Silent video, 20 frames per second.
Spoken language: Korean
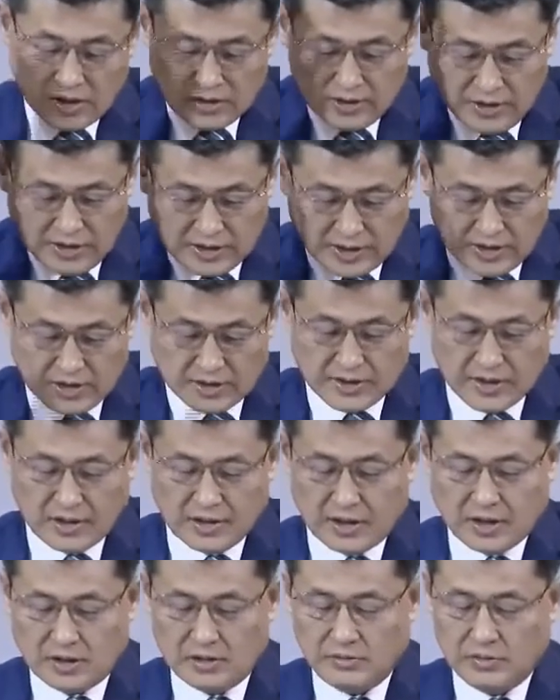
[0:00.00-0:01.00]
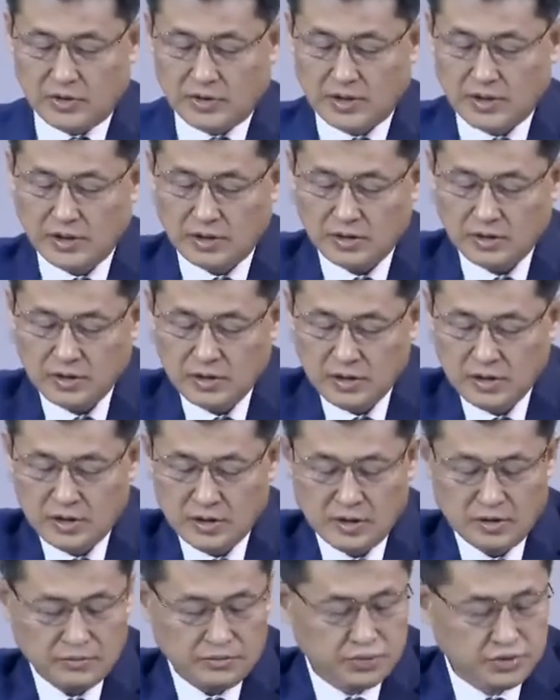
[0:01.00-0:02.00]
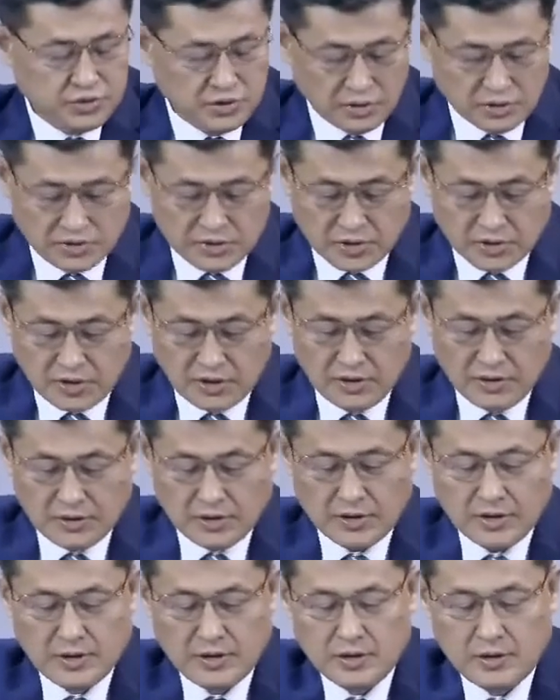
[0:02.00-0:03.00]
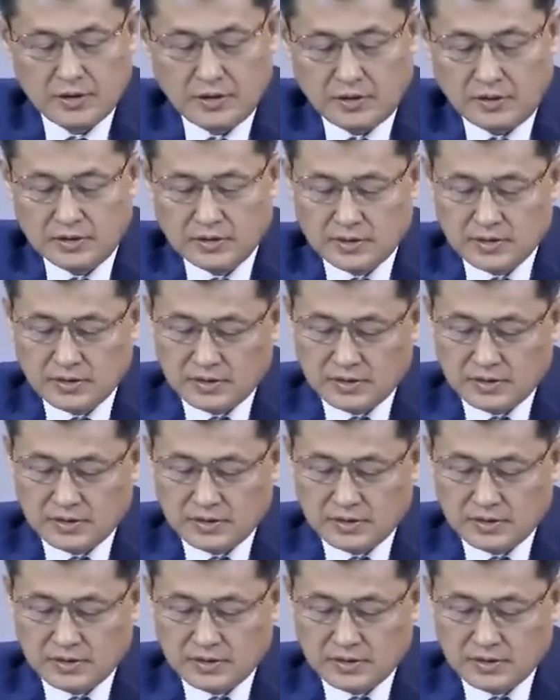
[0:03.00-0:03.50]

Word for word: 인간의 생각은 뭐예요? 부정적인 거예요.